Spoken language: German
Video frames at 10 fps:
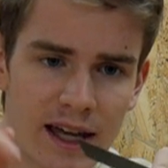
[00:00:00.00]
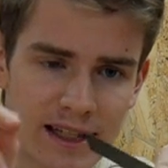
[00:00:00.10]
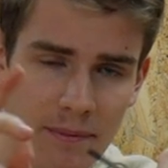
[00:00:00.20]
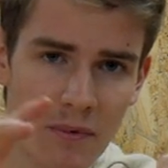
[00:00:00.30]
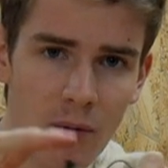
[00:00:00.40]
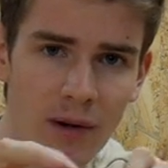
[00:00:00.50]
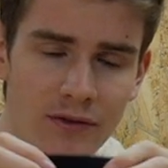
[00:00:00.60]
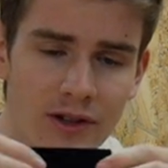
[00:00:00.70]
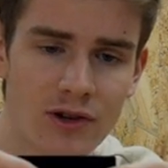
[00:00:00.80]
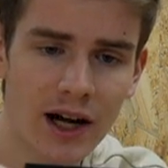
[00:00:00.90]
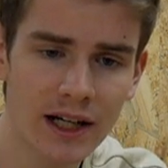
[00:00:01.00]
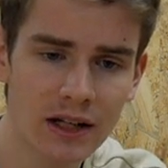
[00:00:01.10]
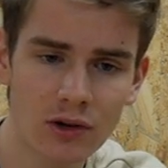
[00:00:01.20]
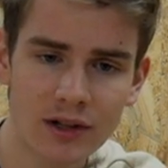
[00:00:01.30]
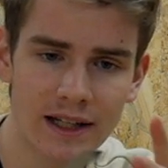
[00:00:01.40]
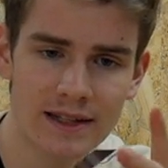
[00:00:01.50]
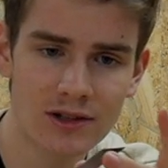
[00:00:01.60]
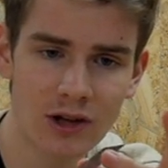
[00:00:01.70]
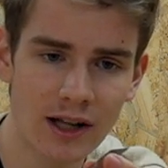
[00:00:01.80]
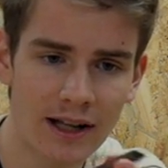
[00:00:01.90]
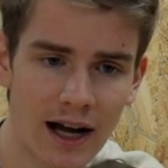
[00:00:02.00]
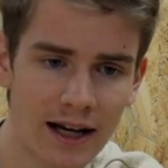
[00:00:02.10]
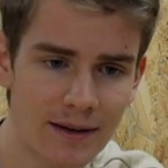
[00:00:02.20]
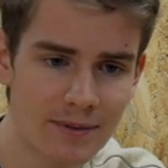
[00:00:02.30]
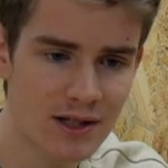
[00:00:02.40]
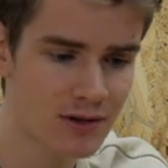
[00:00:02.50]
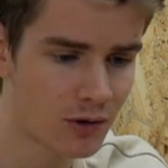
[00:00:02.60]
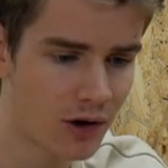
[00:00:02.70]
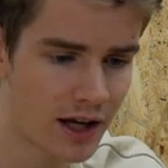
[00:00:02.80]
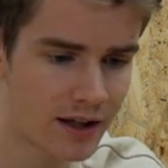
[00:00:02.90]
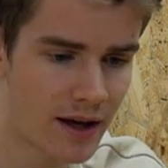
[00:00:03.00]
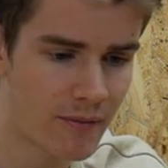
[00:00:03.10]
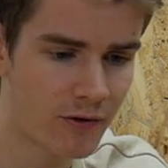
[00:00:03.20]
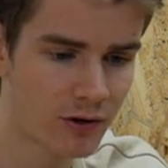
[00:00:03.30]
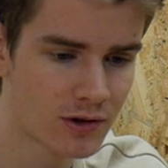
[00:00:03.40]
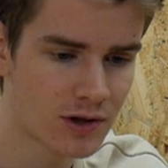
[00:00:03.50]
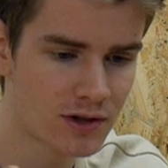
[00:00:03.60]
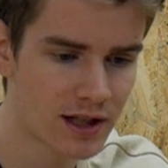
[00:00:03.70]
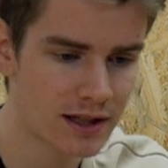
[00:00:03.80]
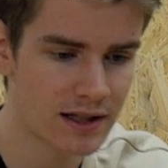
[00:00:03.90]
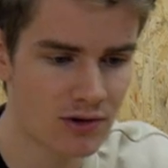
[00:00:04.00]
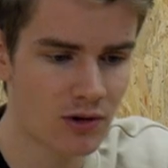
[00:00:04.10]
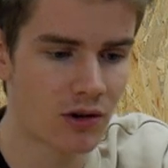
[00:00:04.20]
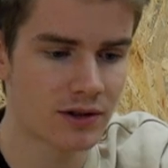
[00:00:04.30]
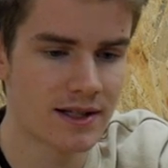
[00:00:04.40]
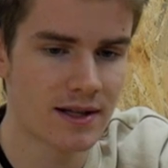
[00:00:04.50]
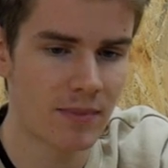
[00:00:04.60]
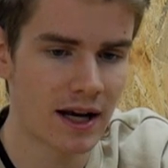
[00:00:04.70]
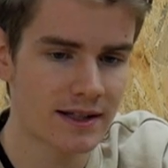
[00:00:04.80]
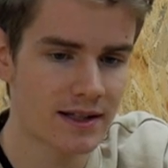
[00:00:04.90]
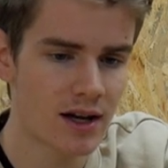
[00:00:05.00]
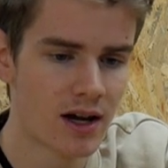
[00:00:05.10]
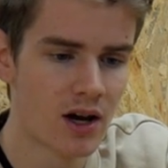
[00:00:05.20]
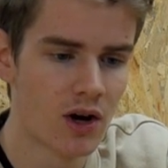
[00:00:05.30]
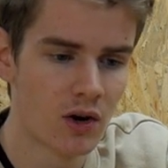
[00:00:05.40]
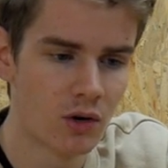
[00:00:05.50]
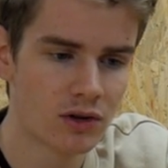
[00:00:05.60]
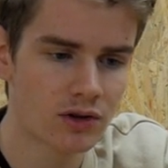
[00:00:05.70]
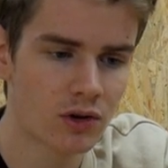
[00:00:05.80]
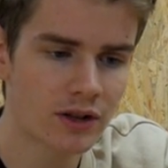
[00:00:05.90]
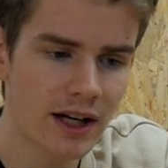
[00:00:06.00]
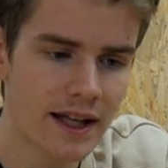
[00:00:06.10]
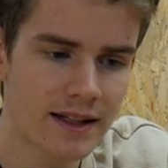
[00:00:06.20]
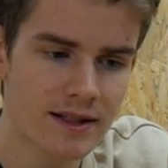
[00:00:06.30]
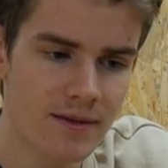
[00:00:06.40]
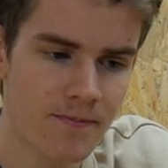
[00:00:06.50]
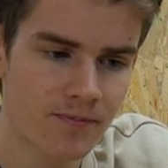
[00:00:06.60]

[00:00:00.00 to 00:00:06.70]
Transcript: Ich habe mir auch mal ein Video angeguckt, das sollte angeblich so an, ähm, funktionieren, dass du auch diese Platte unten drunter legst.